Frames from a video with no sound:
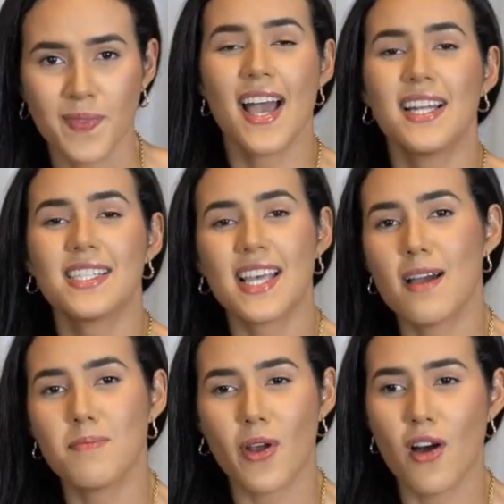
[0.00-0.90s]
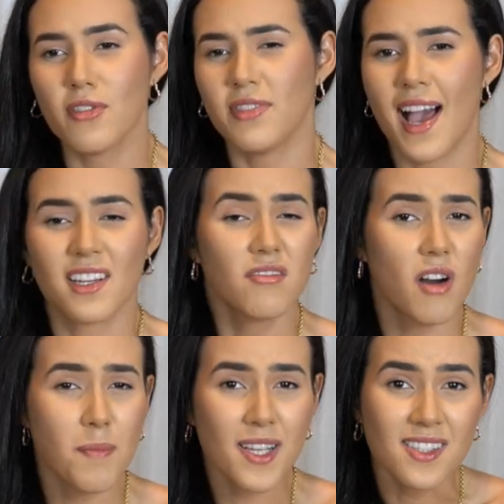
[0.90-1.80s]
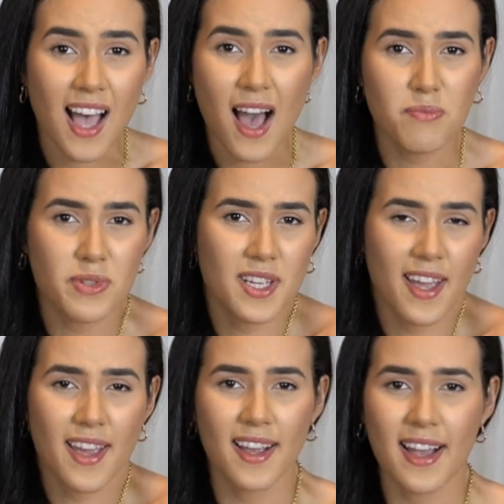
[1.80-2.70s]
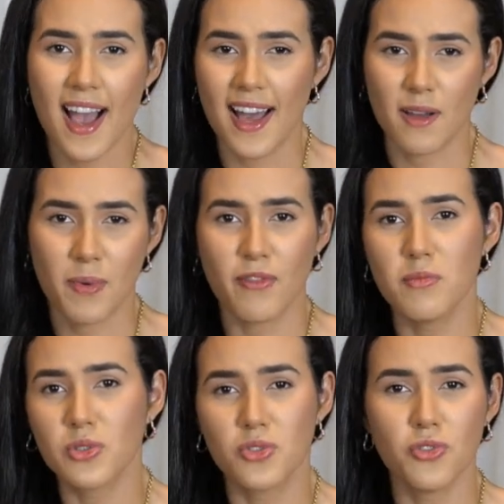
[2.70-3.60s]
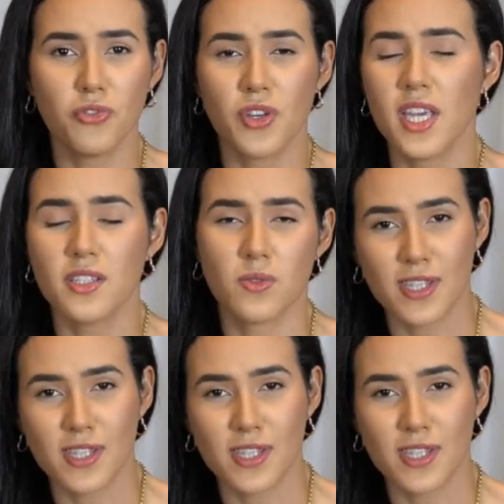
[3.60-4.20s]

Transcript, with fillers: Realizei a prova, falei, ah, não vou passar, porque, cara, a é prova é muito difícil, difícil.